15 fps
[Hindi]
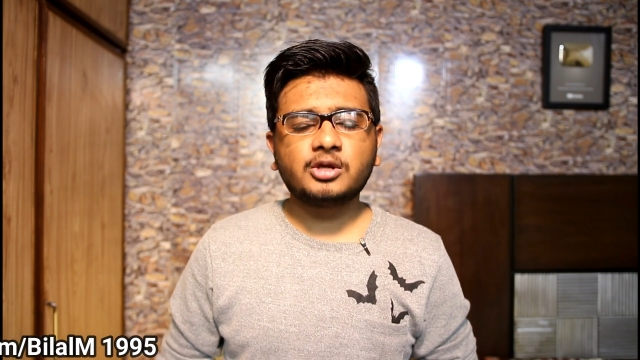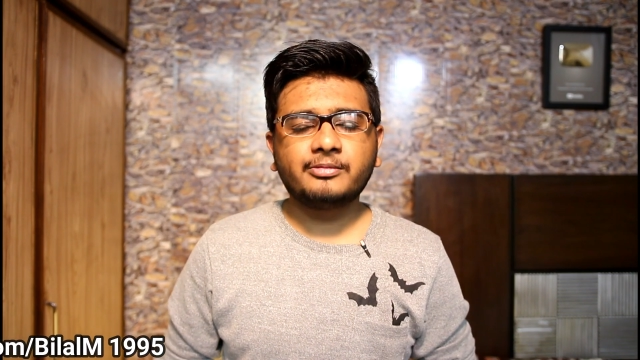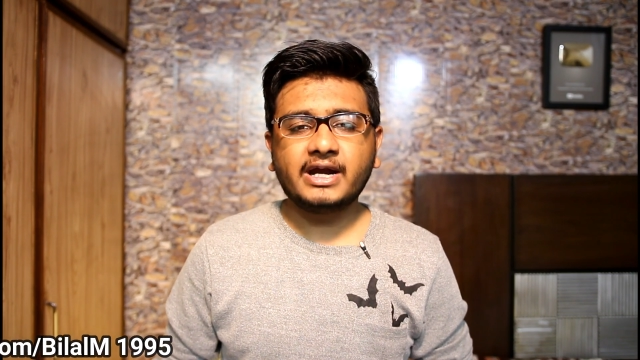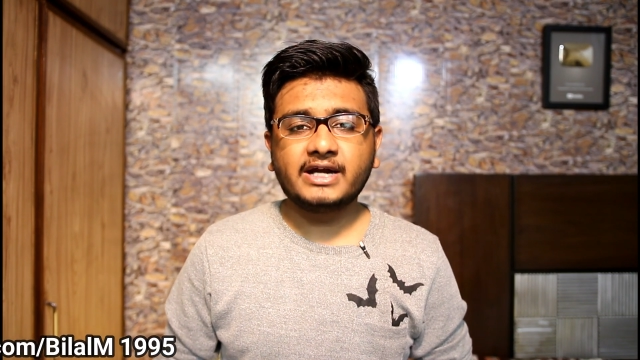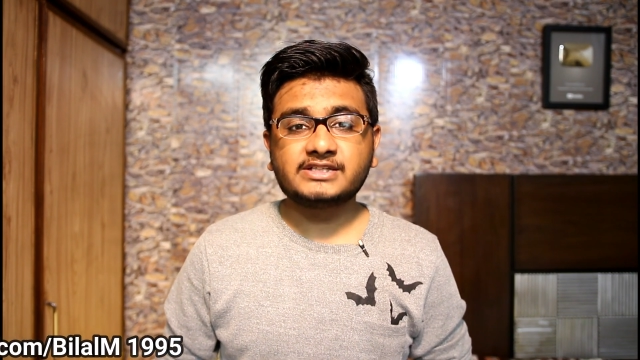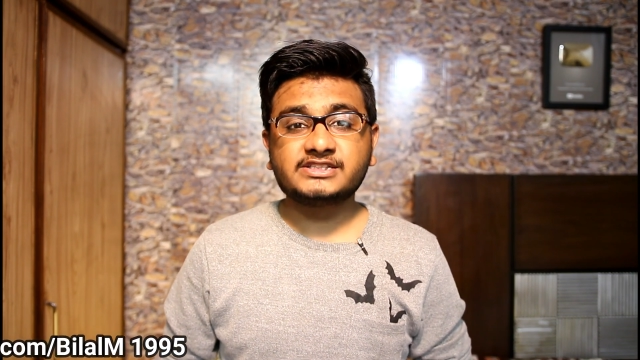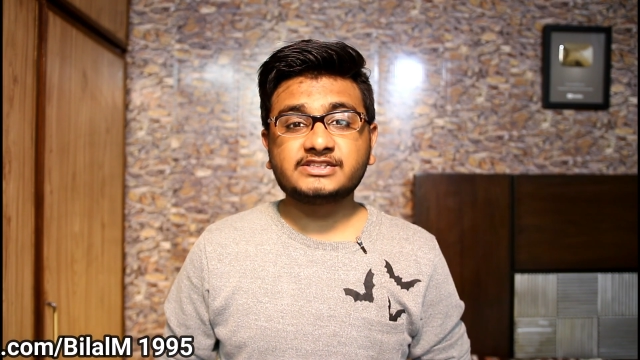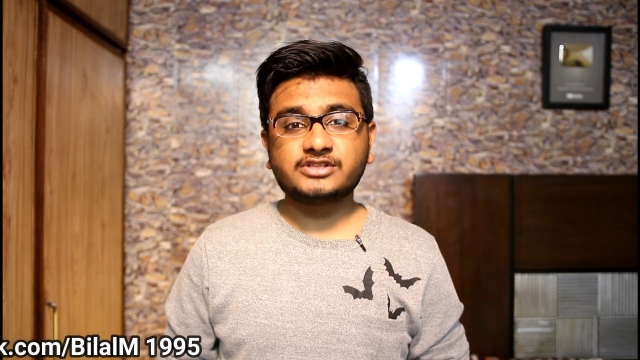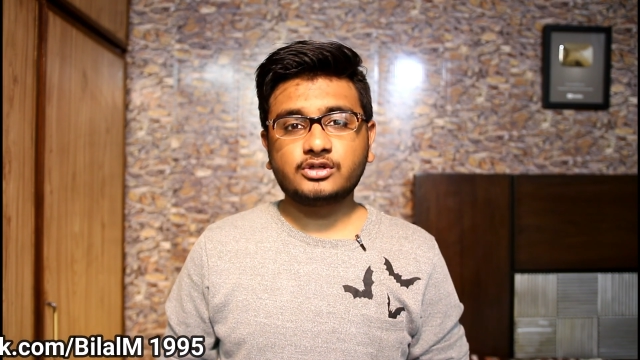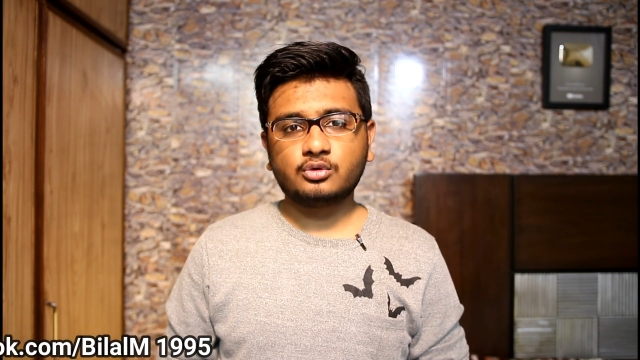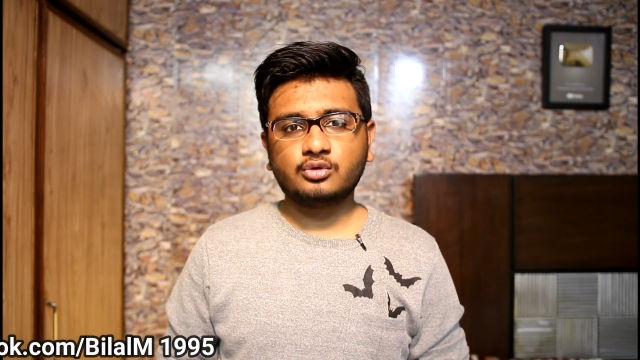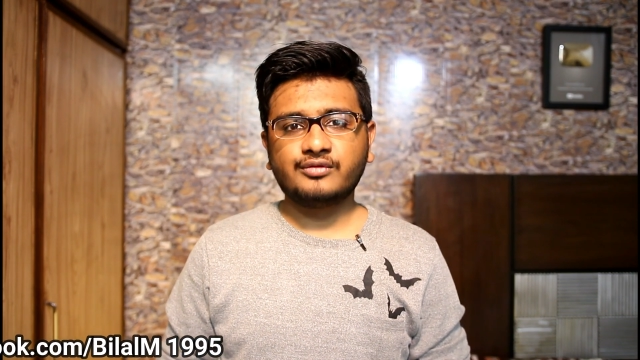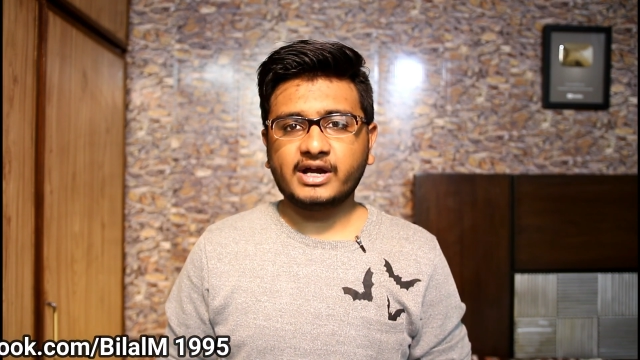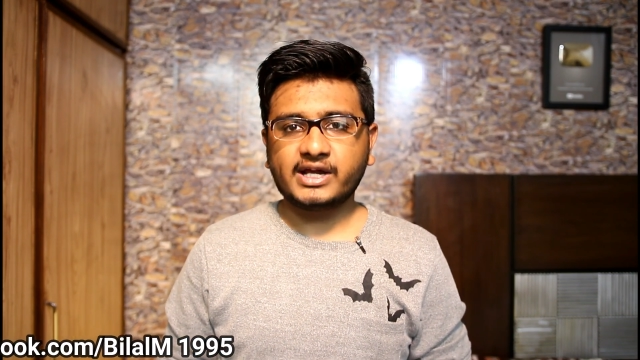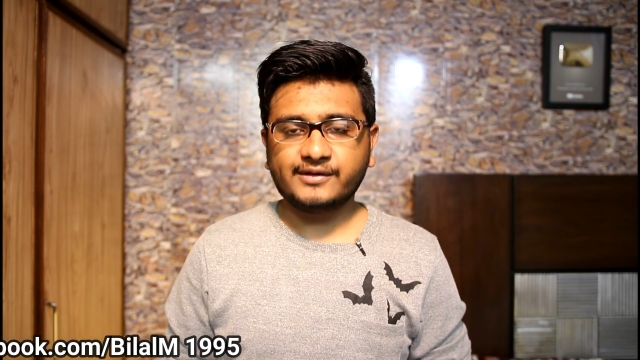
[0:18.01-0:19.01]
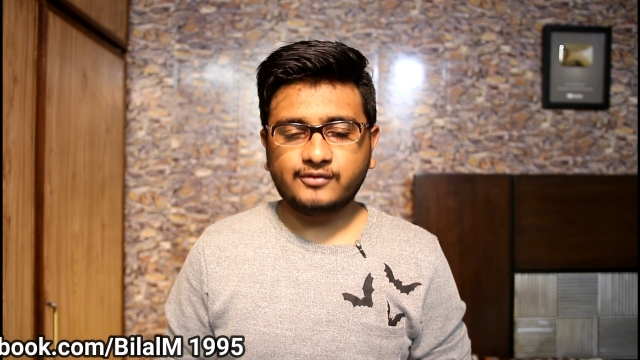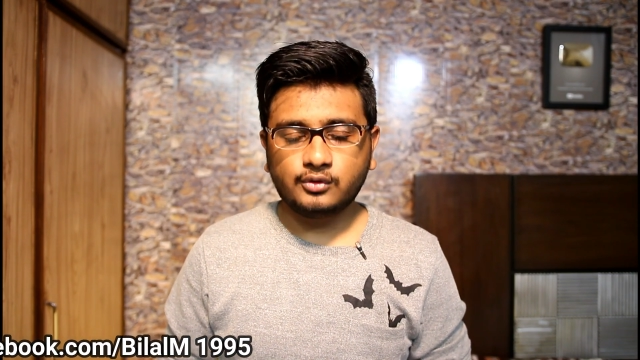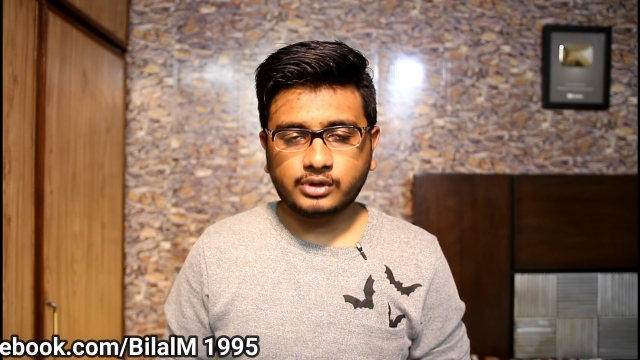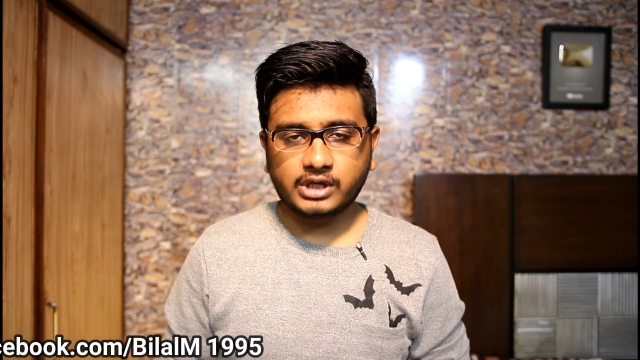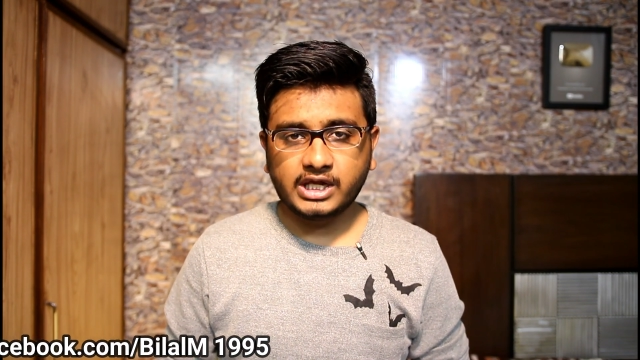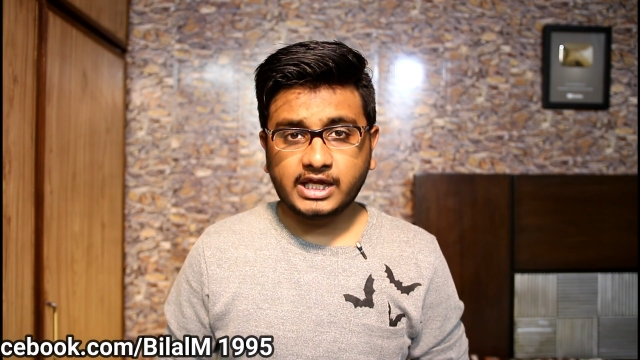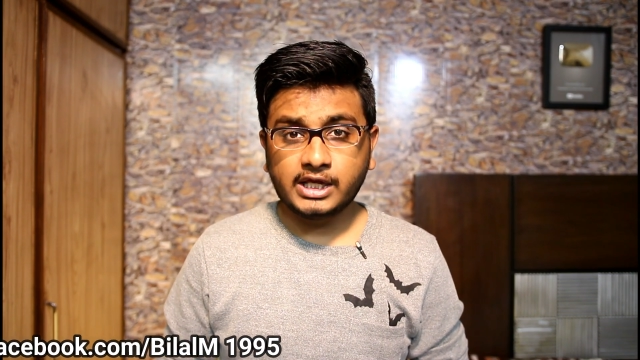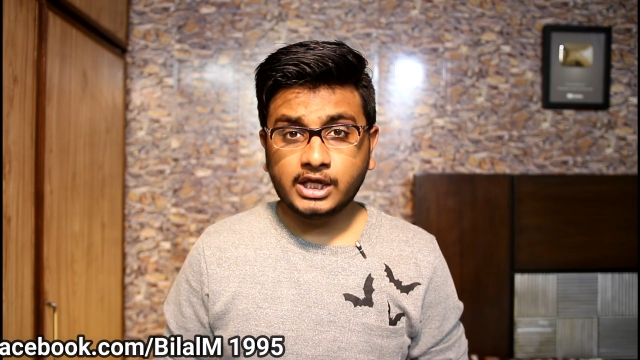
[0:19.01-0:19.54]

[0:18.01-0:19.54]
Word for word: के ब्रांड से ज़रूर वाकिफ होंगे